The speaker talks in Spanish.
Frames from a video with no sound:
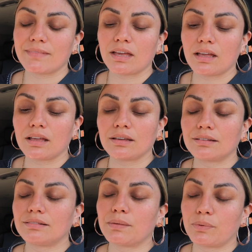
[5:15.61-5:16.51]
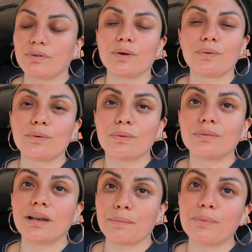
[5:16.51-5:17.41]
que la pobre
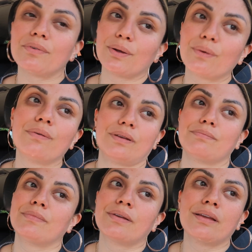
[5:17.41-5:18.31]
la pobre joven